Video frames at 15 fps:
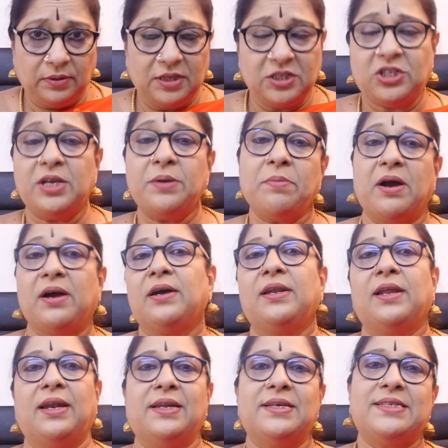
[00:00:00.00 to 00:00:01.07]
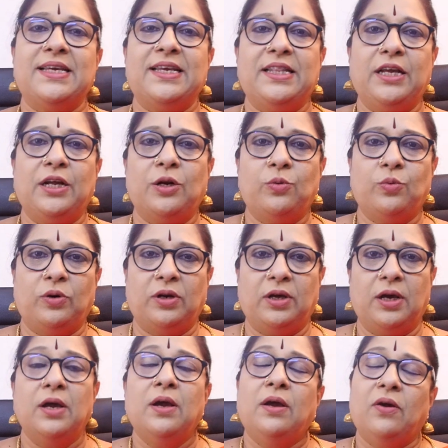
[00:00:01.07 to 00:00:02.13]
நிச்சயமாக நல்ல செய்திகள்
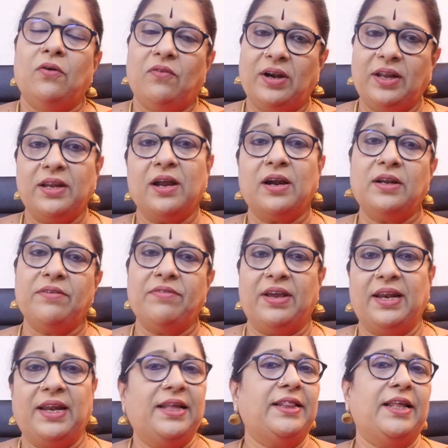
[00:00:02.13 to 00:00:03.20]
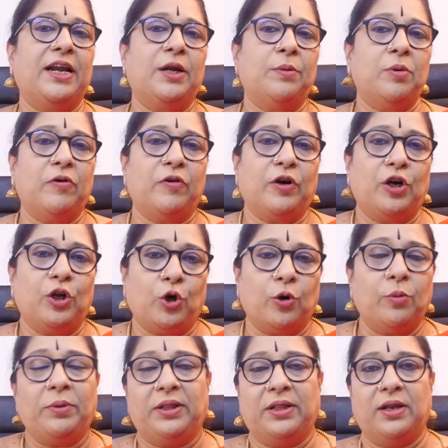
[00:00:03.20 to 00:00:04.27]
உண்டு வெளிநாடு வேலை
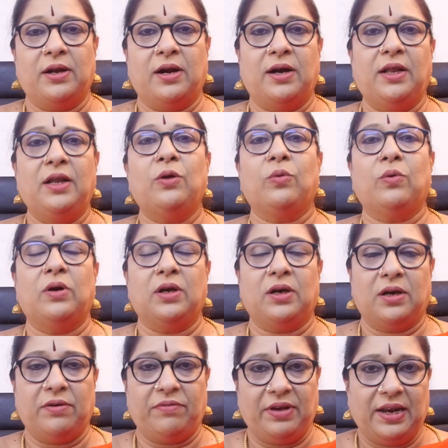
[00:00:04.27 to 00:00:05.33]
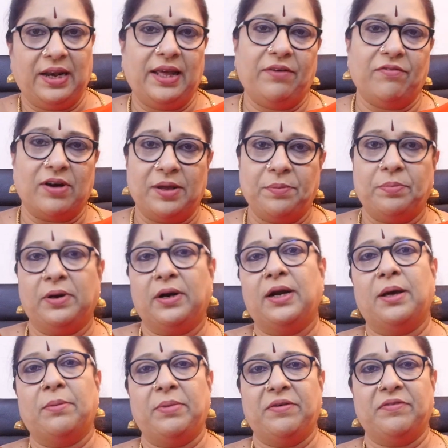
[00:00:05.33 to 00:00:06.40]
தேடுபவர்களுக்கும் இந்த நாளில் உங்களுக்கு வேலை
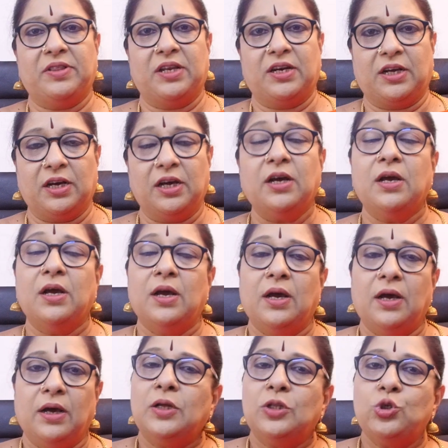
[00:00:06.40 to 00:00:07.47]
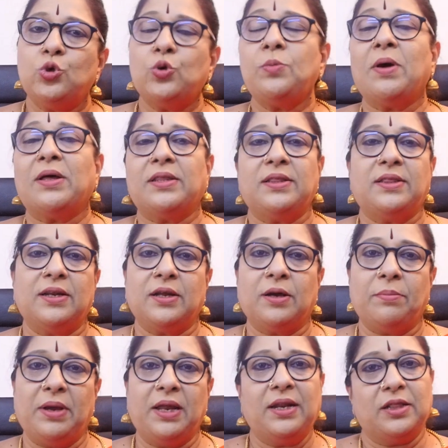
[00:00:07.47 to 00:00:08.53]
வாய்ப்புகள் அமைவதற்கு ஜூன்
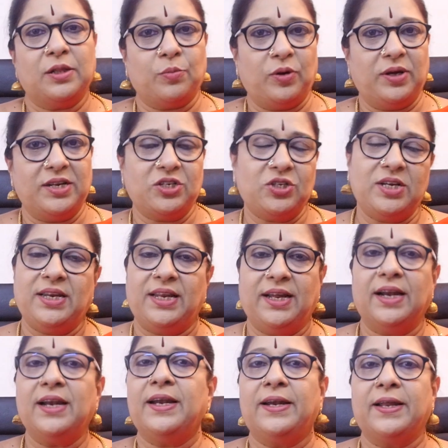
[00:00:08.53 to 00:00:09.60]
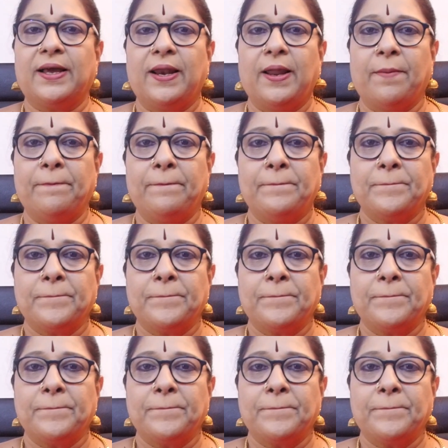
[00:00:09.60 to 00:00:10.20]
மாதத்திற்கு மேல் இந்த முயற்சியை நீங்கள் எடுக்கலாம்